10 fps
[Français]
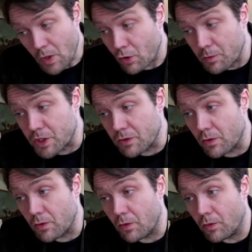comme j'ai
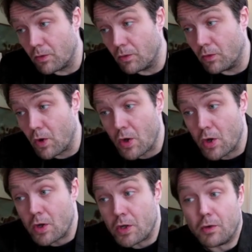une
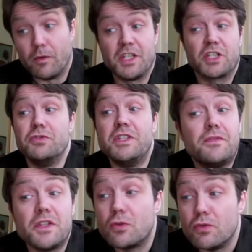on va dire, j'ai une
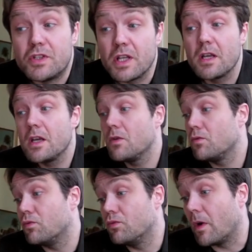difficulté,
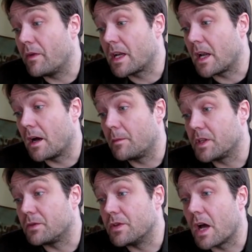ou avec
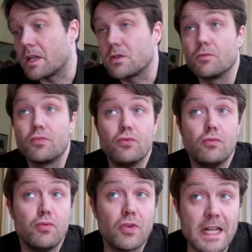peut-être une narration plus,
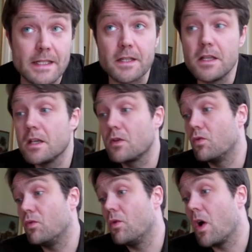plus, classique,
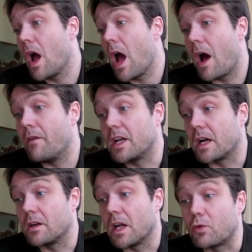ou avec
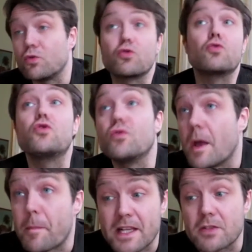la, construction
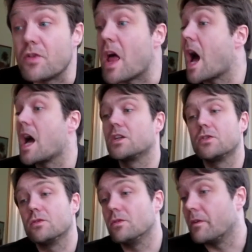d'un personnage,
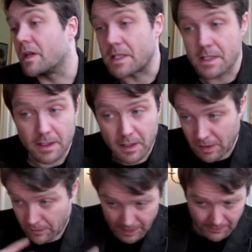euh, avec, ses
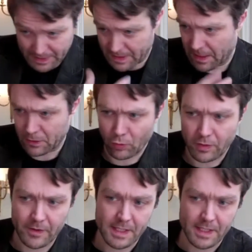avec,